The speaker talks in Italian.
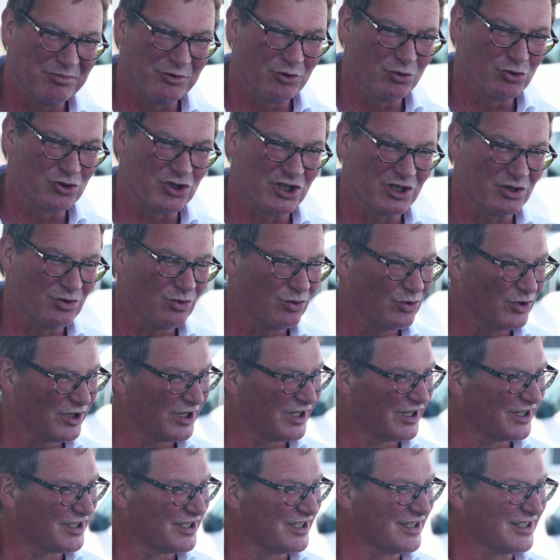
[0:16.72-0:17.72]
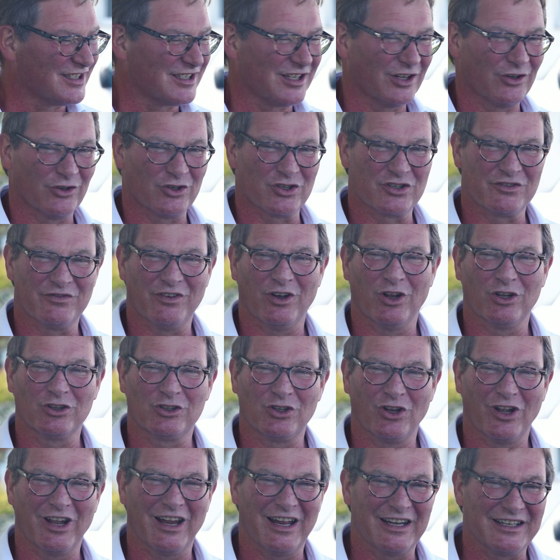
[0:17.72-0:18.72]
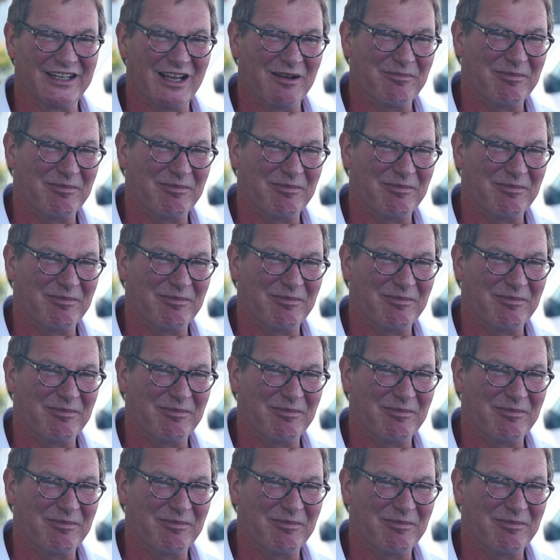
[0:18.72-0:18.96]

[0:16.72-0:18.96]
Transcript: più sicuri che esistano, è svolto all'aria